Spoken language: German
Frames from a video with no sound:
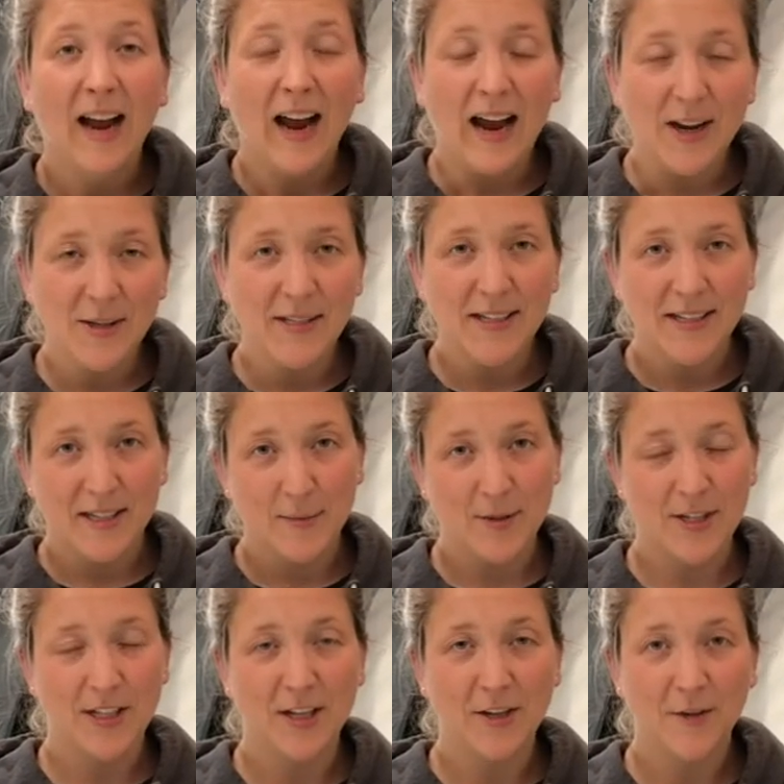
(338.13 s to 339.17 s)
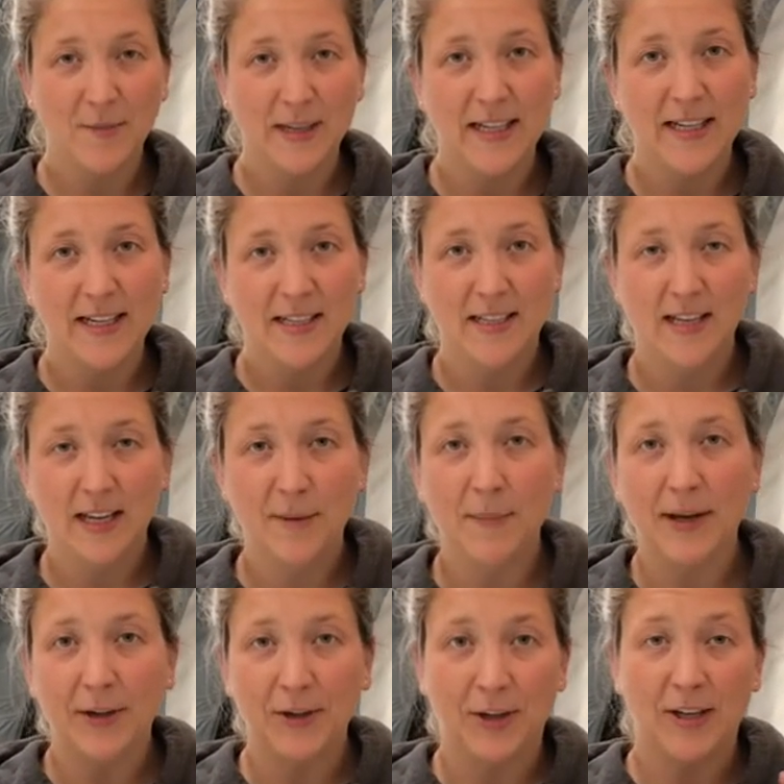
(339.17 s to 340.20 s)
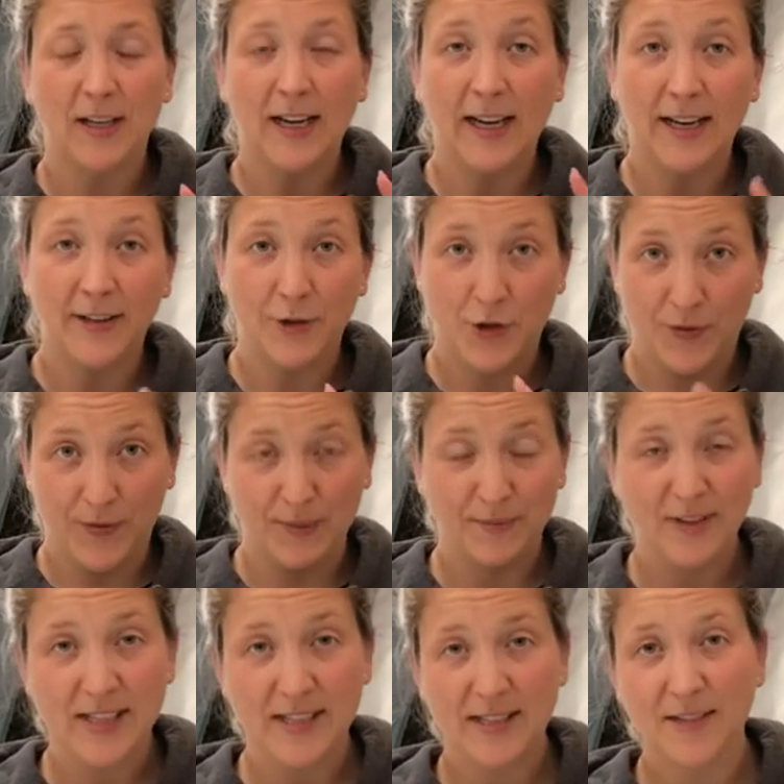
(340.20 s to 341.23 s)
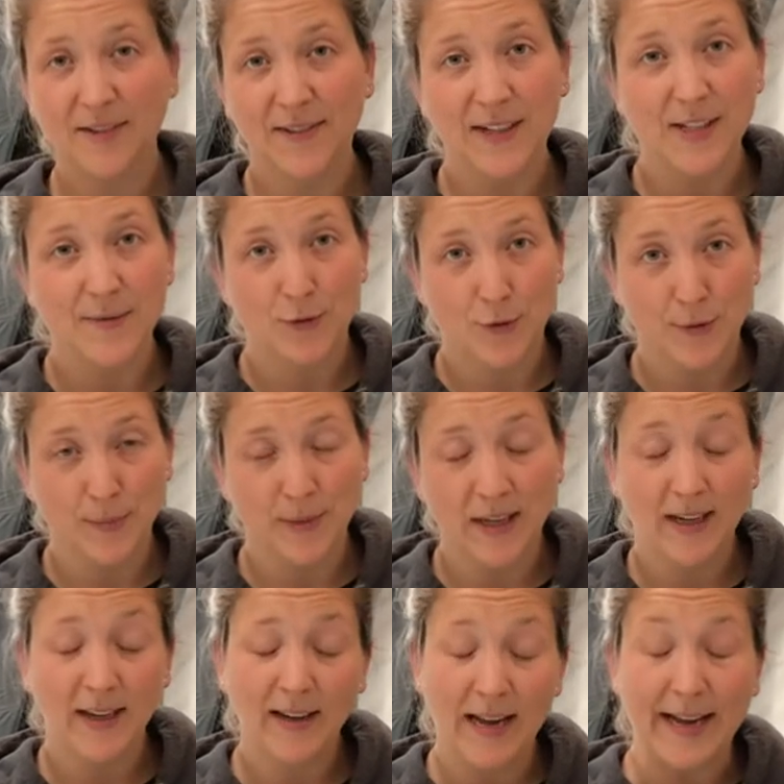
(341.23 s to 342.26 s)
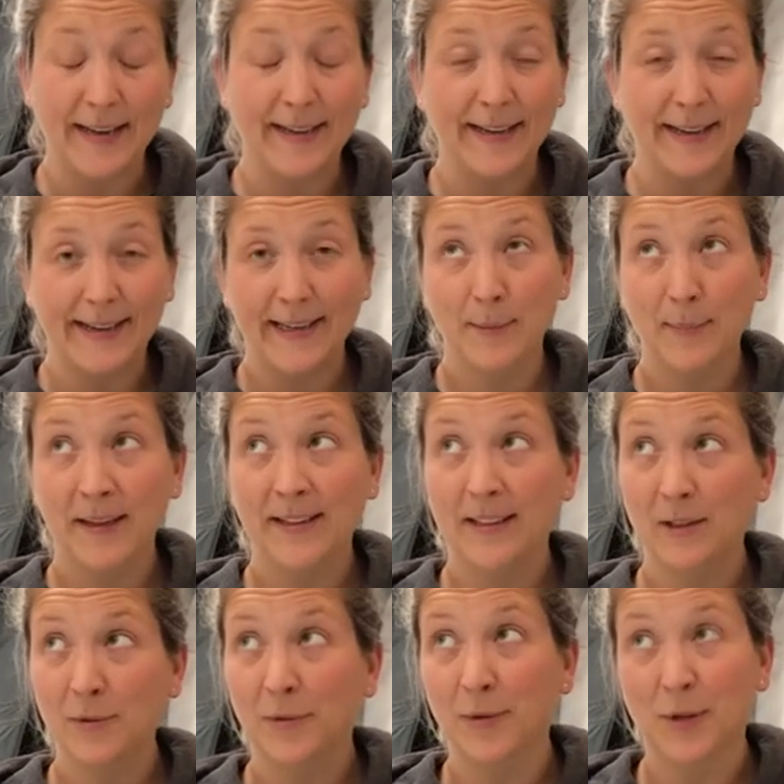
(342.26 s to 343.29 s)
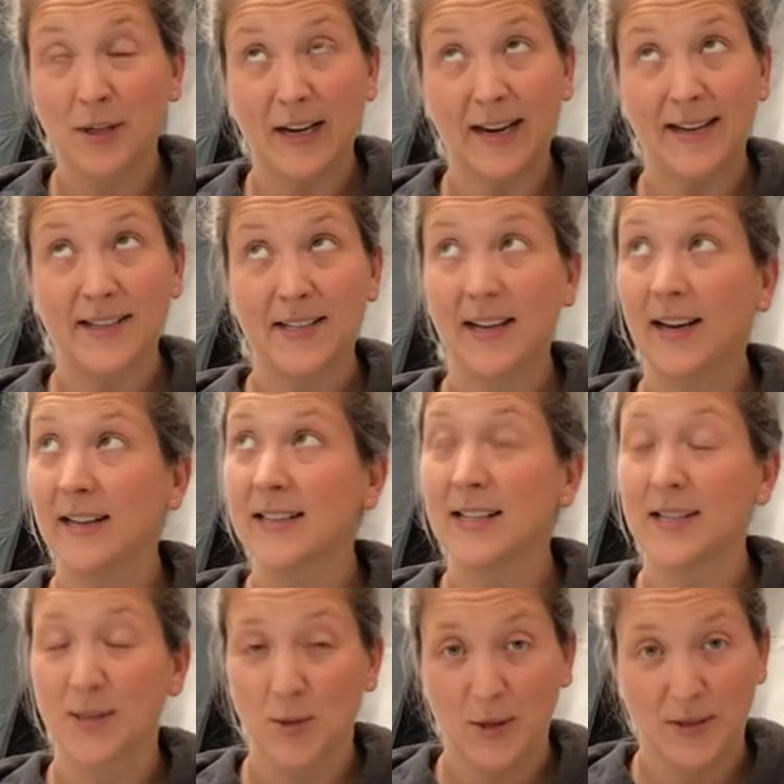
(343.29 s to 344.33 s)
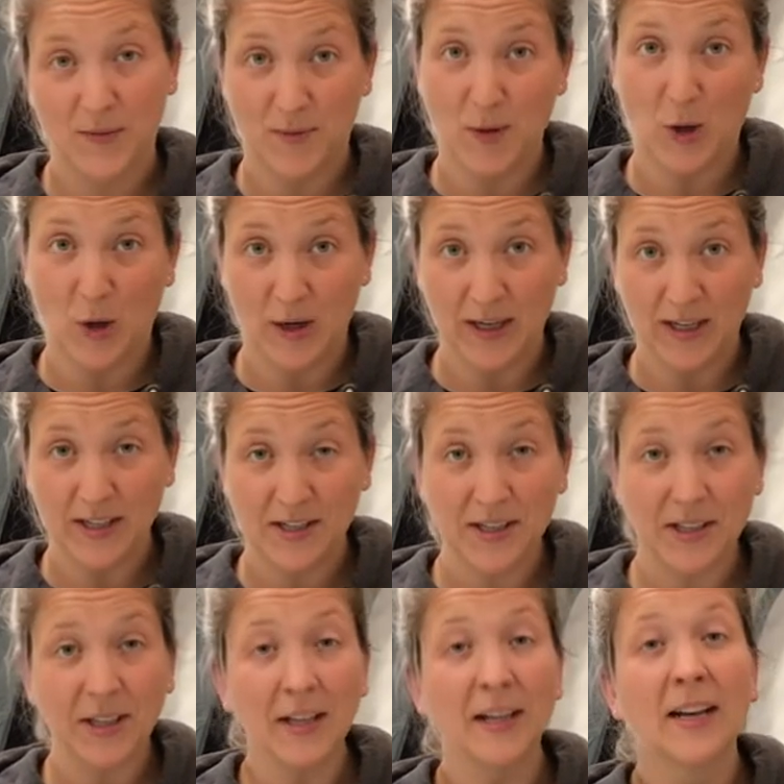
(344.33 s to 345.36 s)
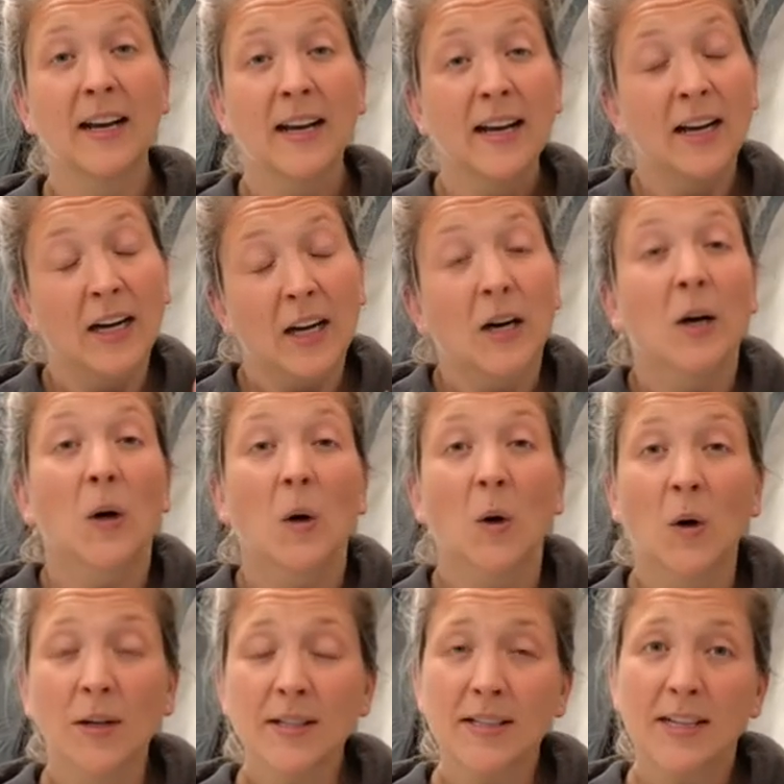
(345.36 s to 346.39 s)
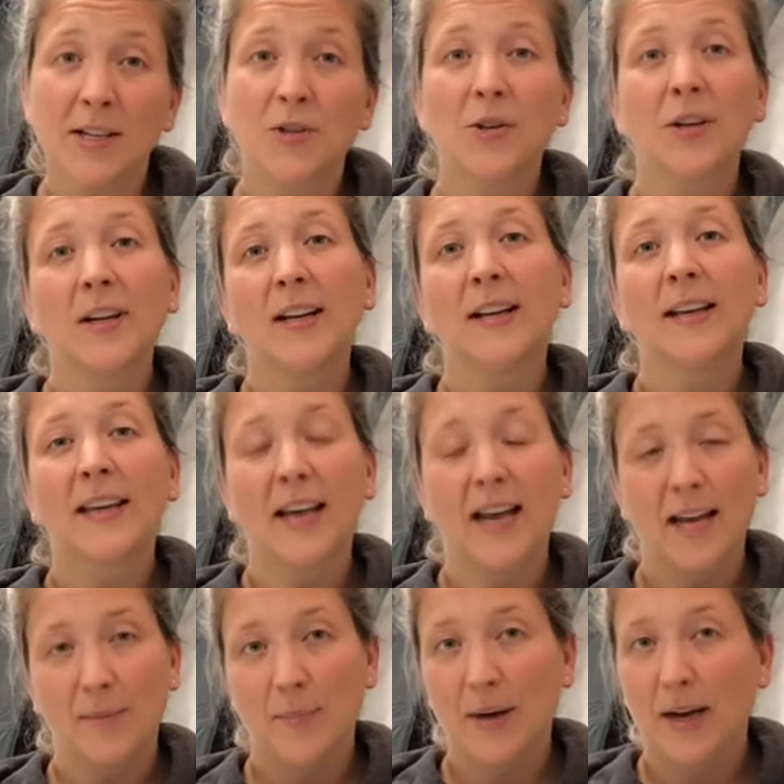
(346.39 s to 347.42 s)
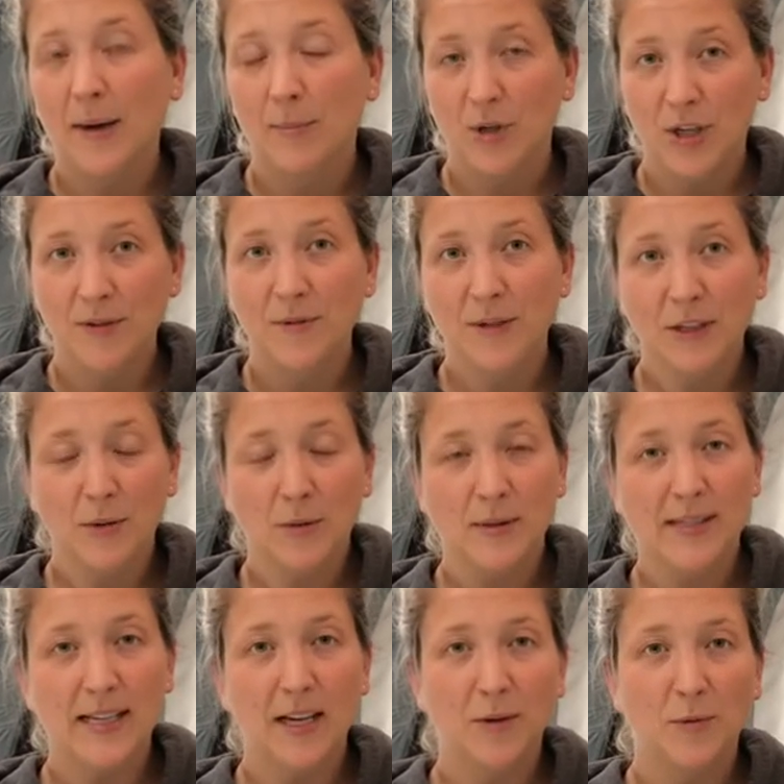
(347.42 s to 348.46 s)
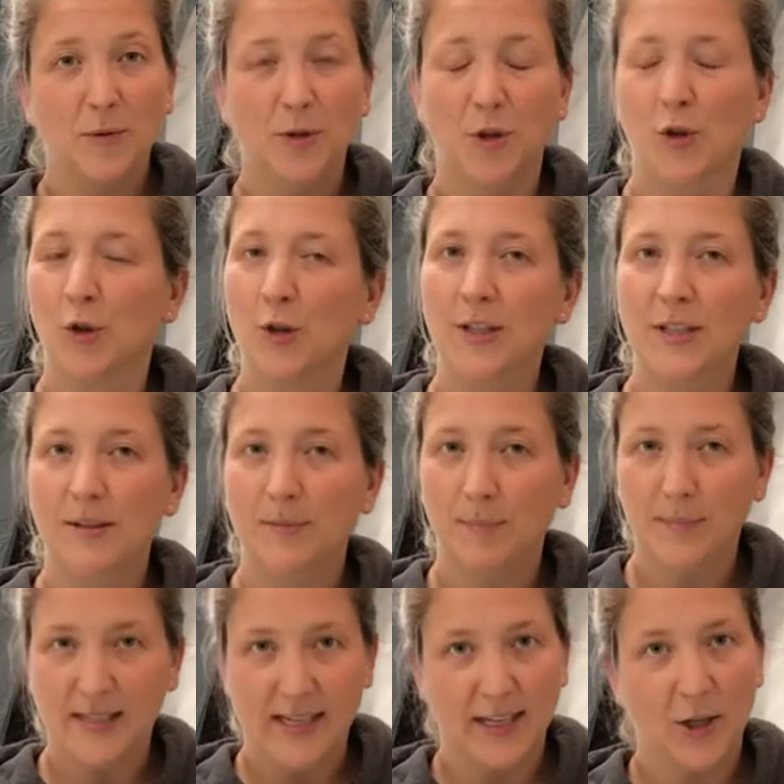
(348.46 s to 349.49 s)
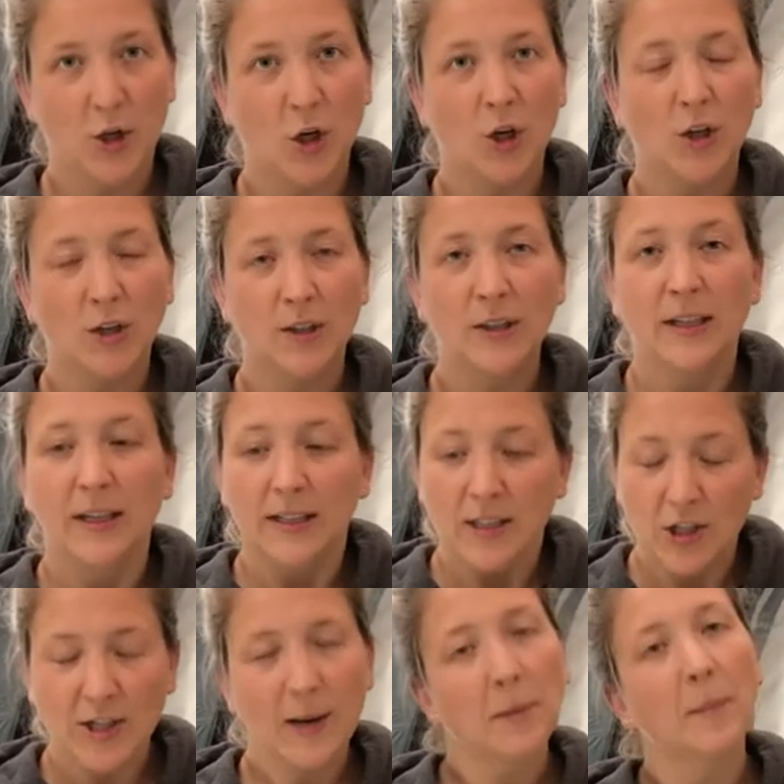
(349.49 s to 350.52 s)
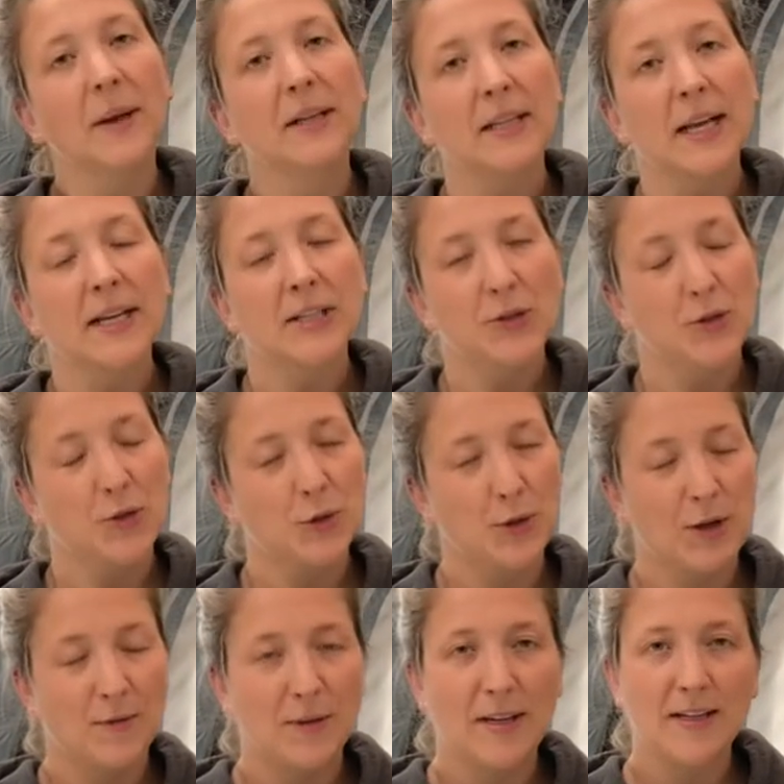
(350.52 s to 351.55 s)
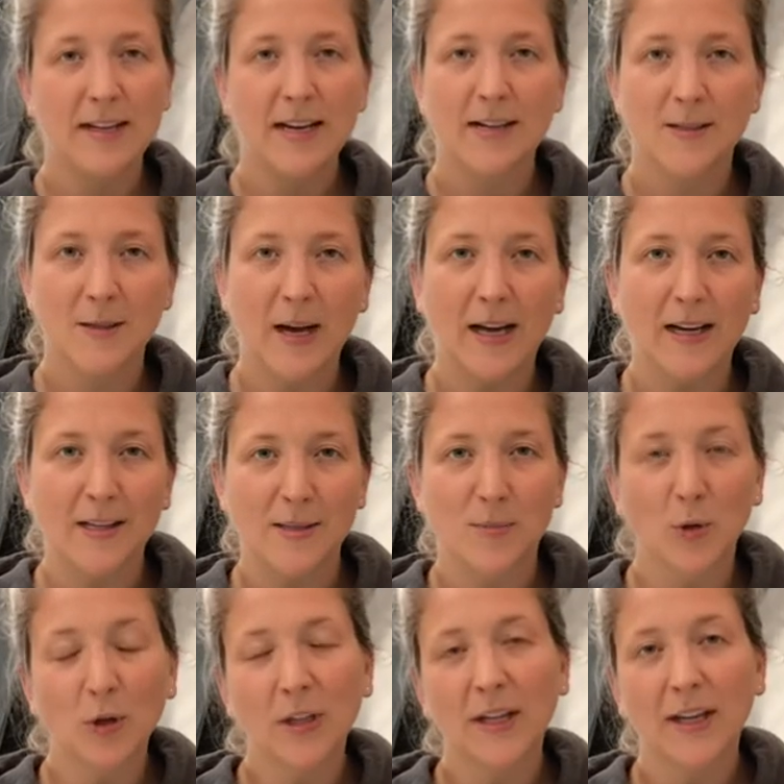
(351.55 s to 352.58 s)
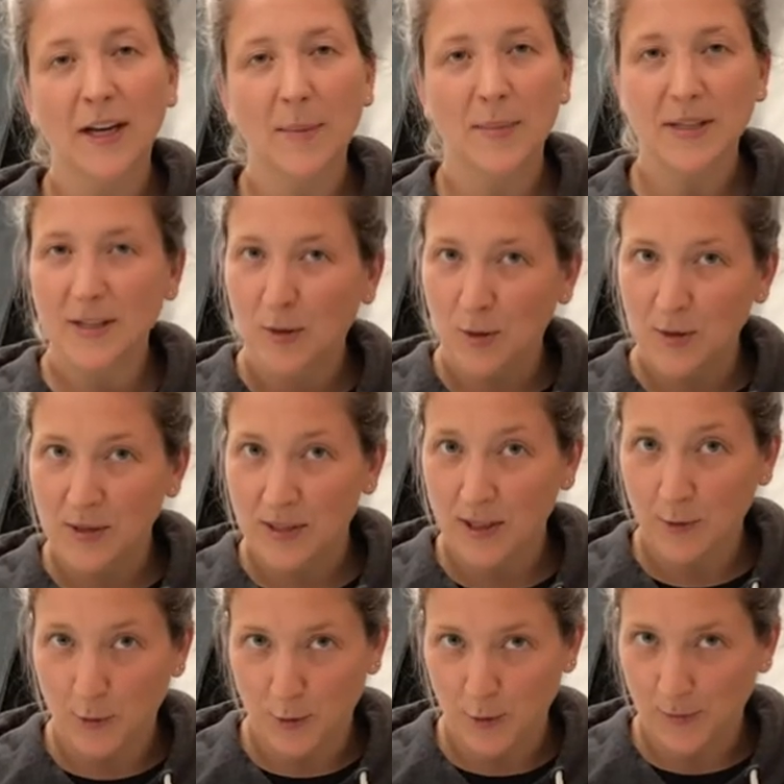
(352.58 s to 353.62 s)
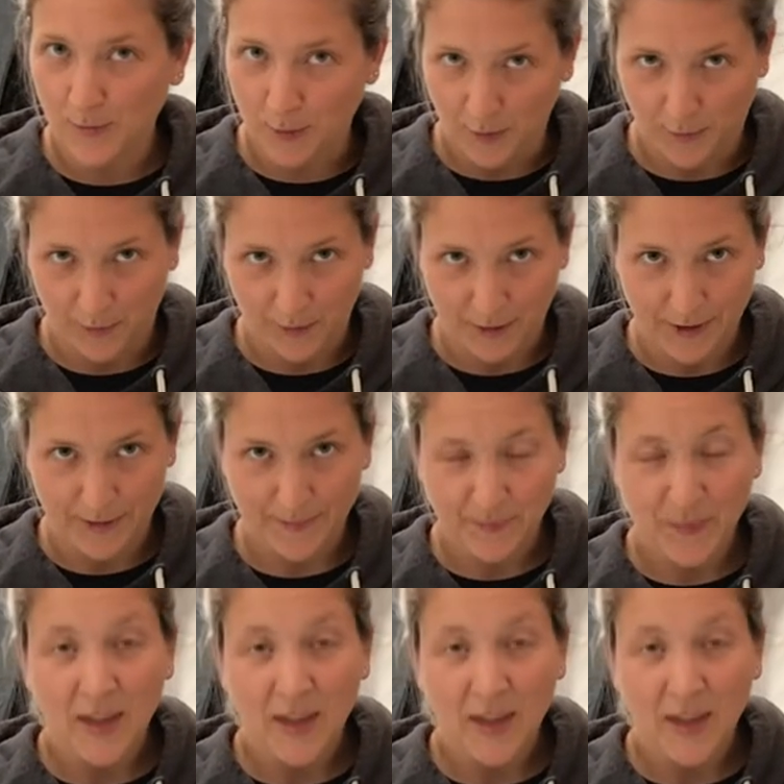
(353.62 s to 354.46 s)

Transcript: Außerdem steht auf meiner Liste immer noch eine Schwimmweste, falls wir schwimmen gehen, ein Regenmantel für einen Tag, der so ist wie heute und natürlich ein paar Beschäftigungssachen für den Hund, sein Kong, die Schleckmatten hatte ich schon erwähnt, also alles Mögliche, damit der Hund sich rundum wohlfühlt.